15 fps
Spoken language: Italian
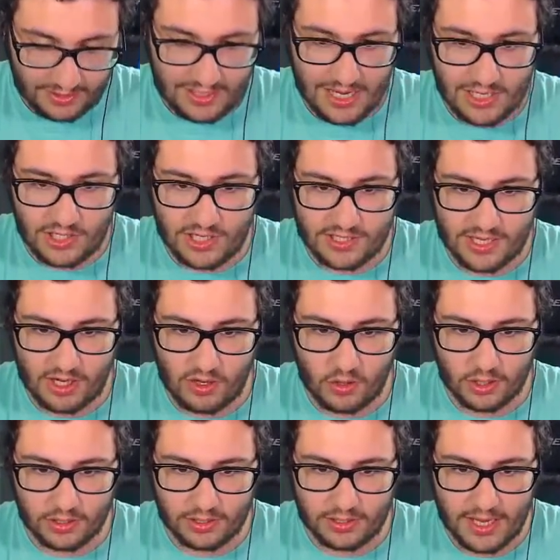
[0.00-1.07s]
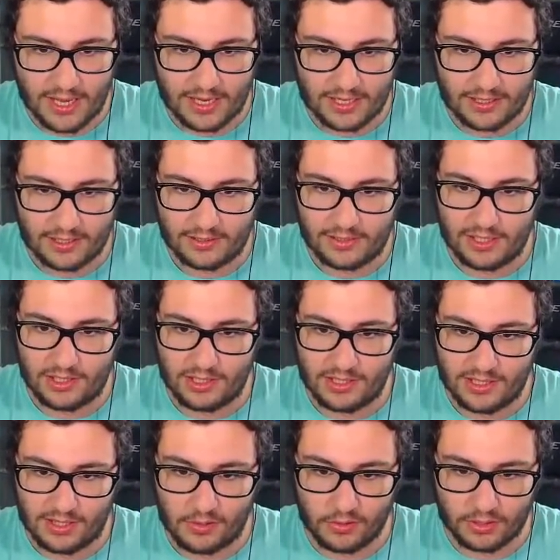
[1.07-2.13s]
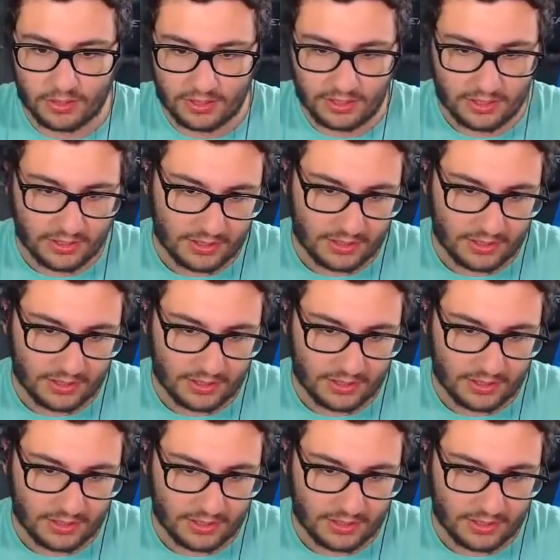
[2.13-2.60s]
10 secondi, Eren. 10 secondi.